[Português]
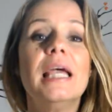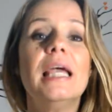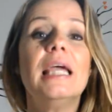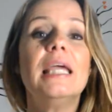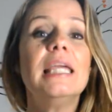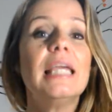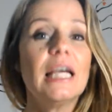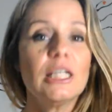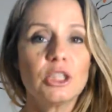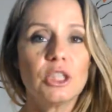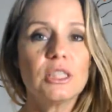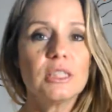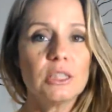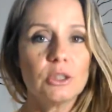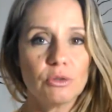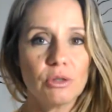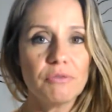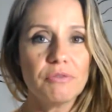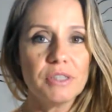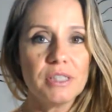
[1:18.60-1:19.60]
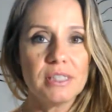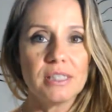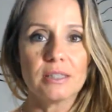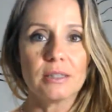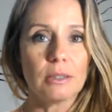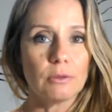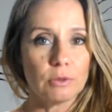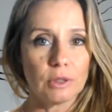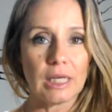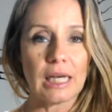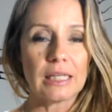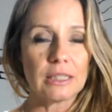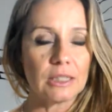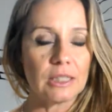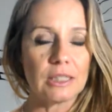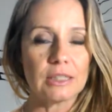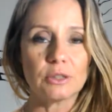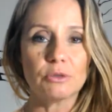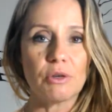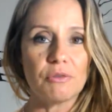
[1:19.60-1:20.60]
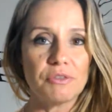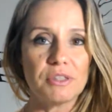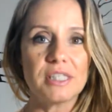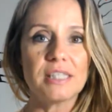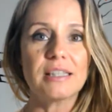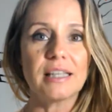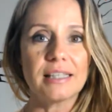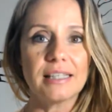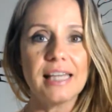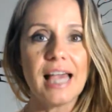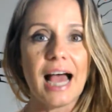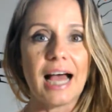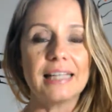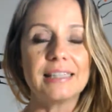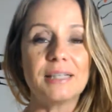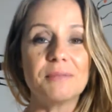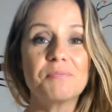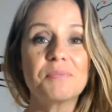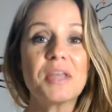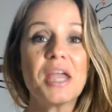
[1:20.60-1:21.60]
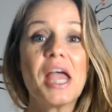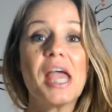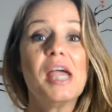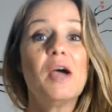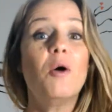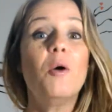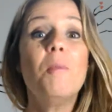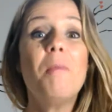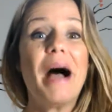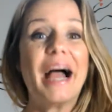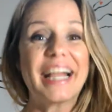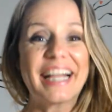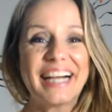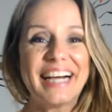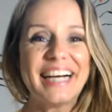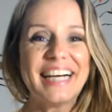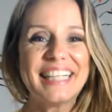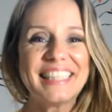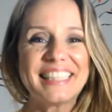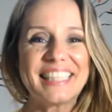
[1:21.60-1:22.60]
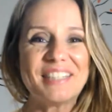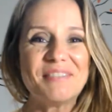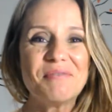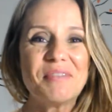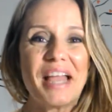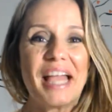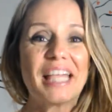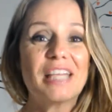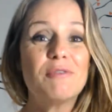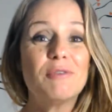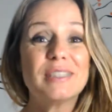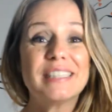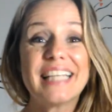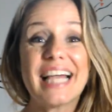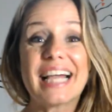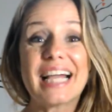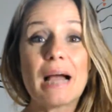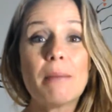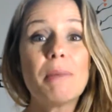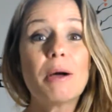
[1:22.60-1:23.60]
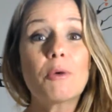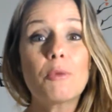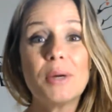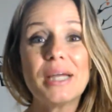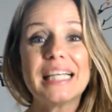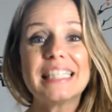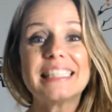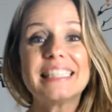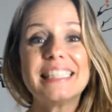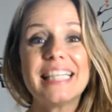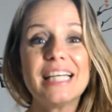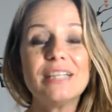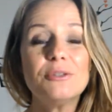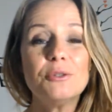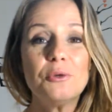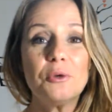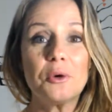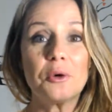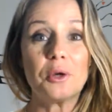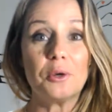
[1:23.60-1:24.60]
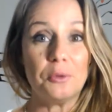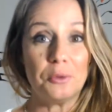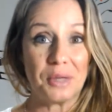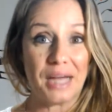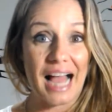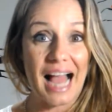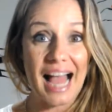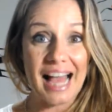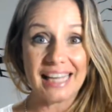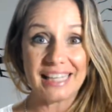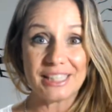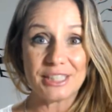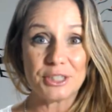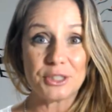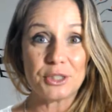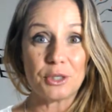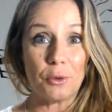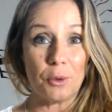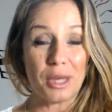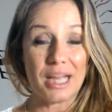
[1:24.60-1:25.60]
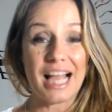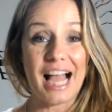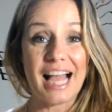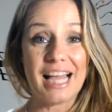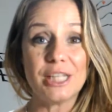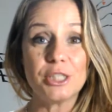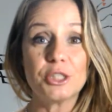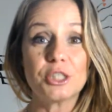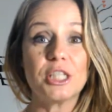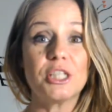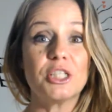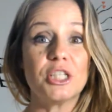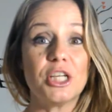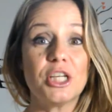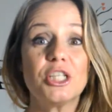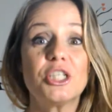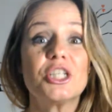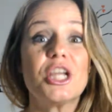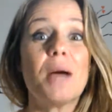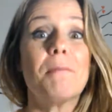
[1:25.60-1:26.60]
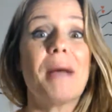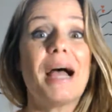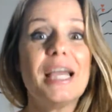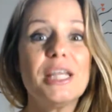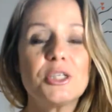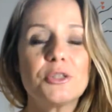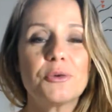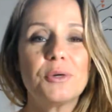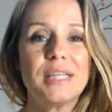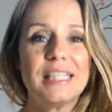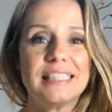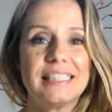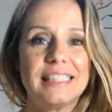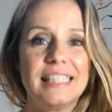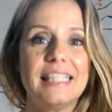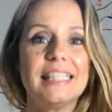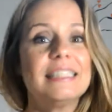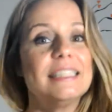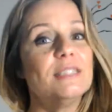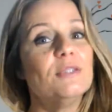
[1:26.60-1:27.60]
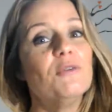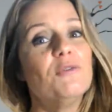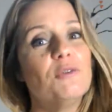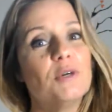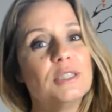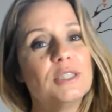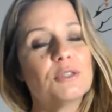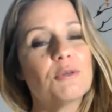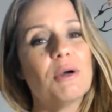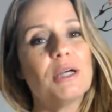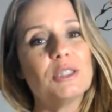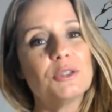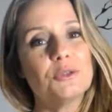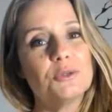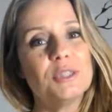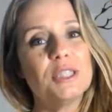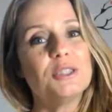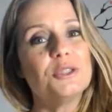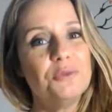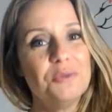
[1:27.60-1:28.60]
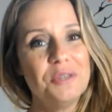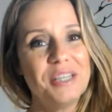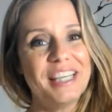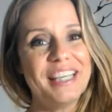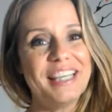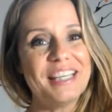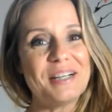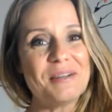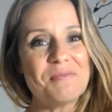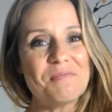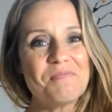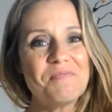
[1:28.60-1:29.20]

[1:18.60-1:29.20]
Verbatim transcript: e agenda a sua visita, a, a, sua visita guiada. O bacana é que você acaba conhecendo lugares, locais que a gente jamais conheceria se não fosse com a ajuda de um guia.